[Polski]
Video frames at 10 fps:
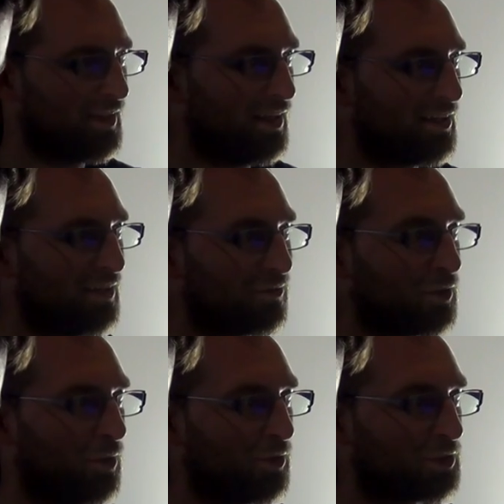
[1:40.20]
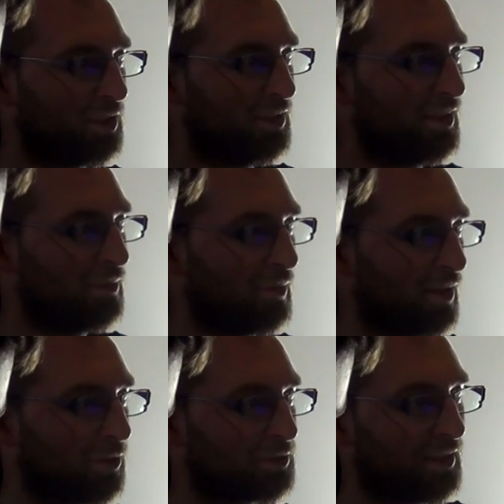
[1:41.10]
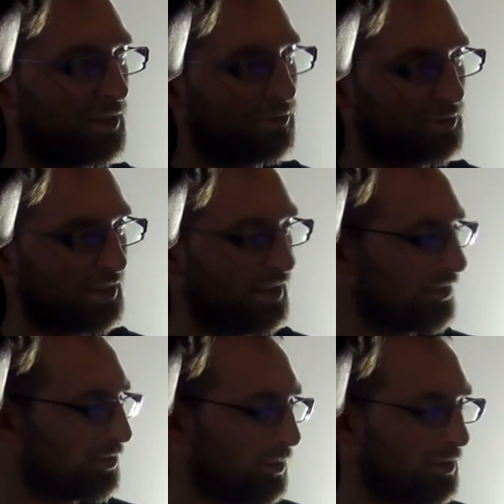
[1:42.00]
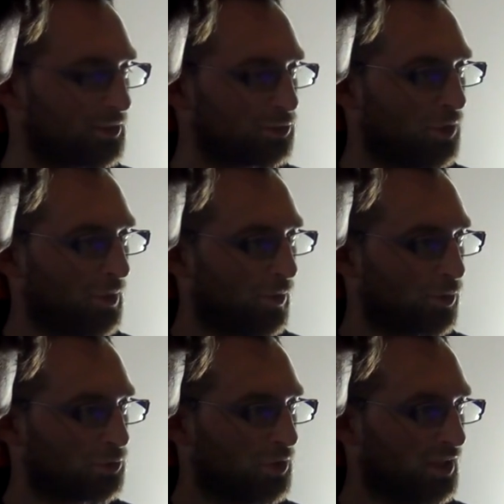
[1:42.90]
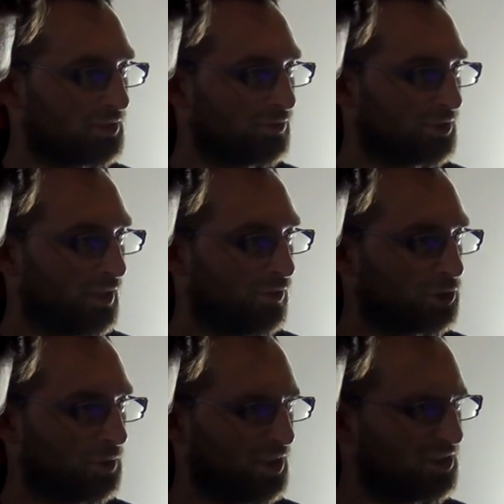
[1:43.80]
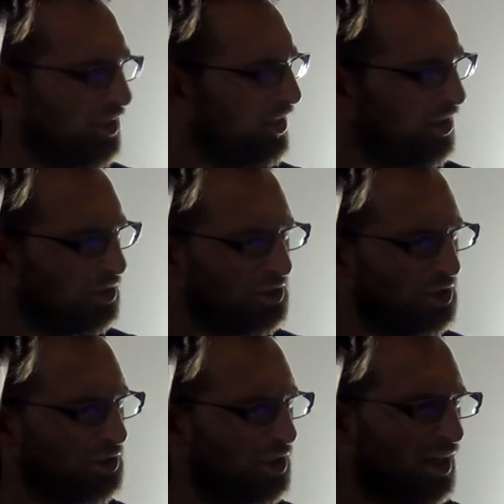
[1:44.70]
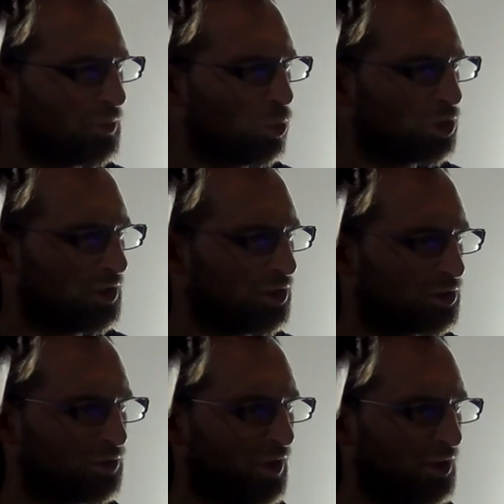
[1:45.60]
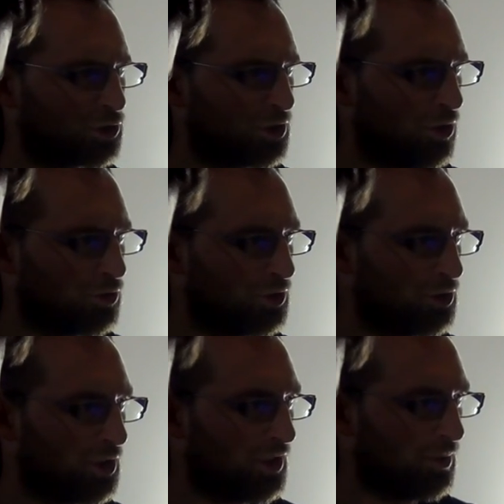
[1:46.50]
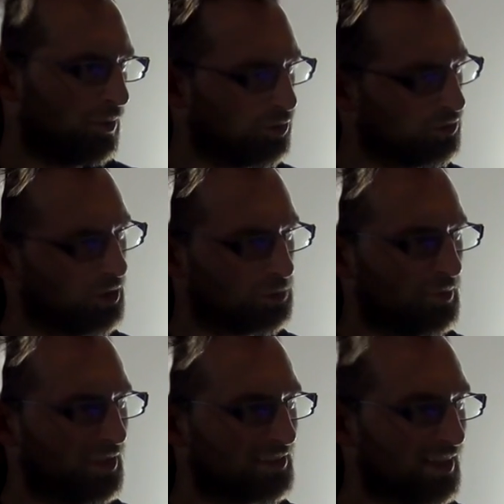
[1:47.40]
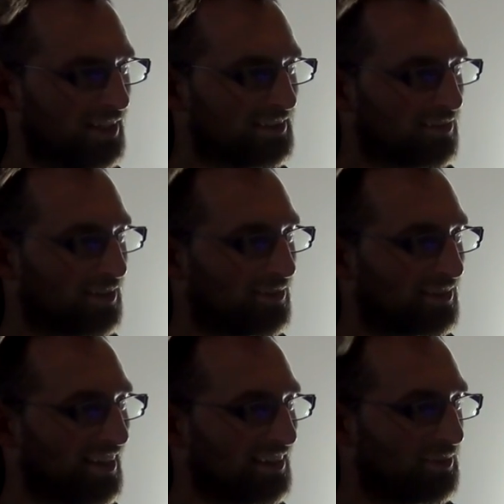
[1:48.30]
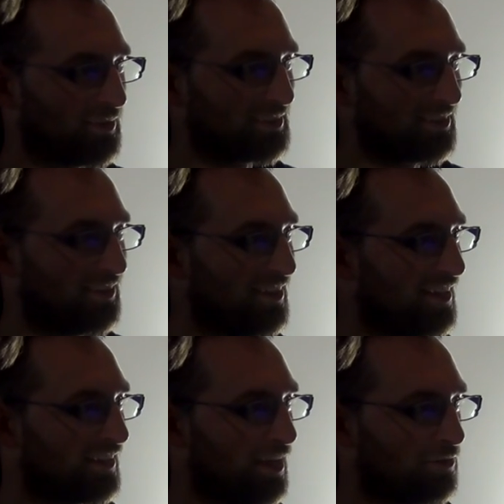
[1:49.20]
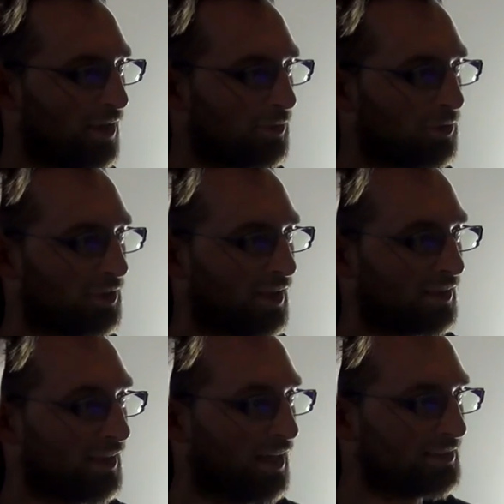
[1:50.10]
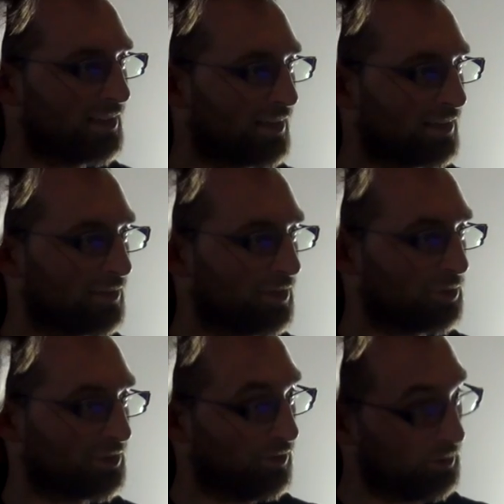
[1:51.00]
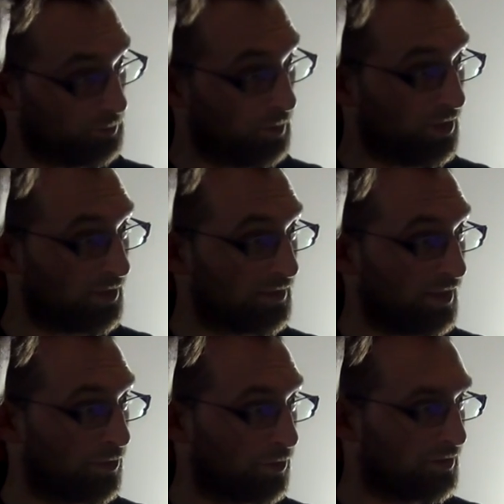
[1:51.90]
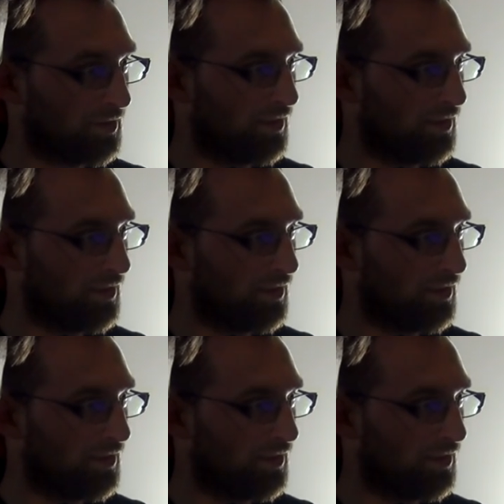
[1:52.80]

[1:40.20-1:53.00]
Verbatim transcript: nie, nie, w domu, jeżeli nie mam jakiegoś takiego zadania, że sobie testuję po prostu ile jestem w stanie wytrzymać, nigdy nie gram dłużej niż 2-3 godziny dziennie, po prostu też mam inne zajęcia w domu, teraz po prostu dla fanu i dla tej akcji charytatywnej postanowiłem, że pobiję ten rekord,